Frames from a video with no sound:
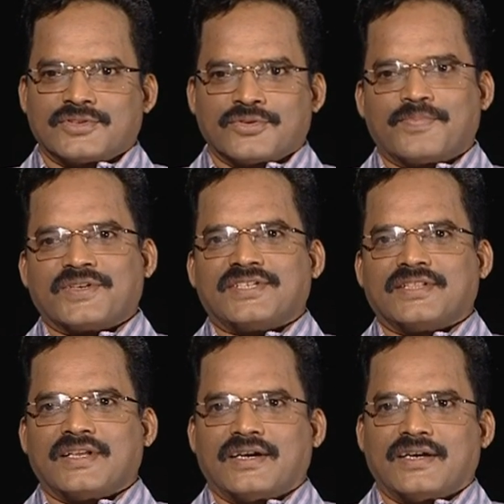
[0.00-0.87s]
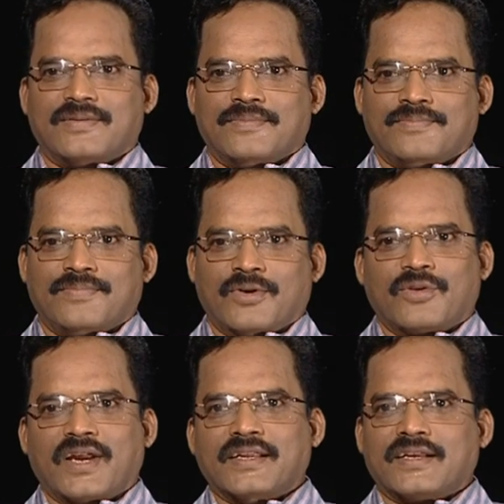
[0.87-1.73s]
సుప్రసిద్ధ
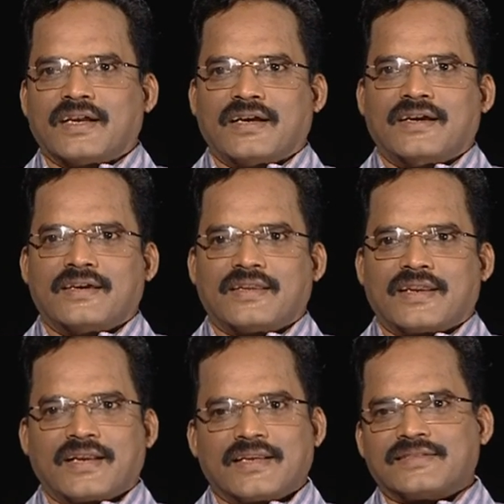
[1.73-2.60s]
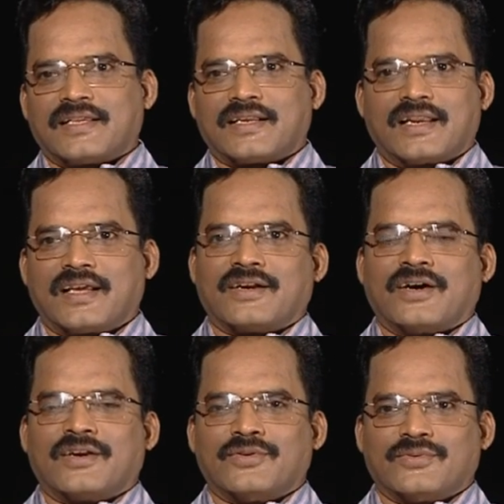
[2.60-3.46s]
పౌరాణిక రంగస్థల
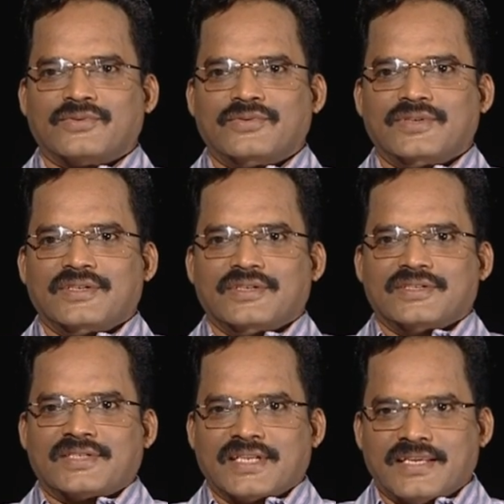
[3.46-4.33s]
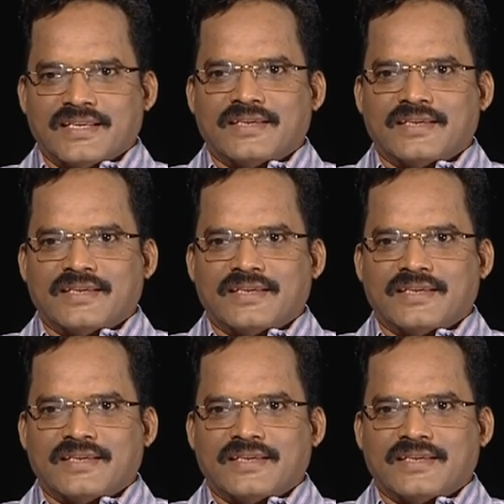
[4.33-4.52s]
కళాకారులు శ్రీ